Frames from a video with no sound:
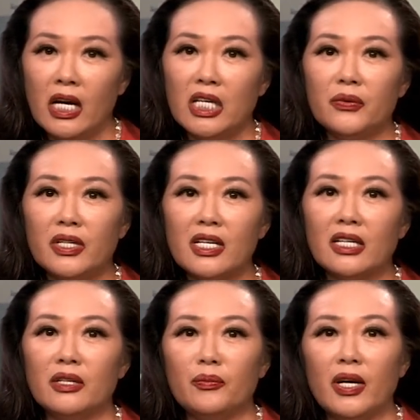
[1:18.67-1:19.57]
因为在
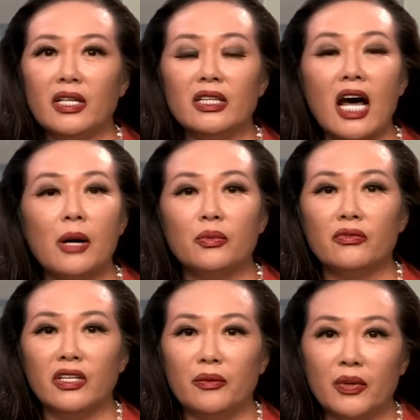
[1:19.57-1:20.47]
影片大部
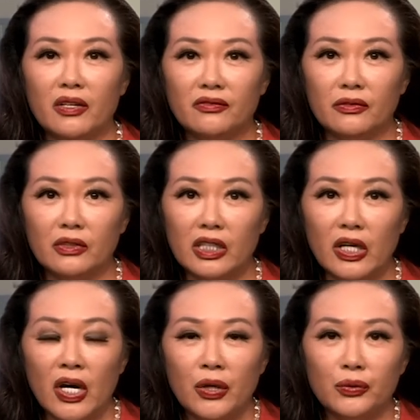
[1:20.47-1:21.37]
分的篇幅里，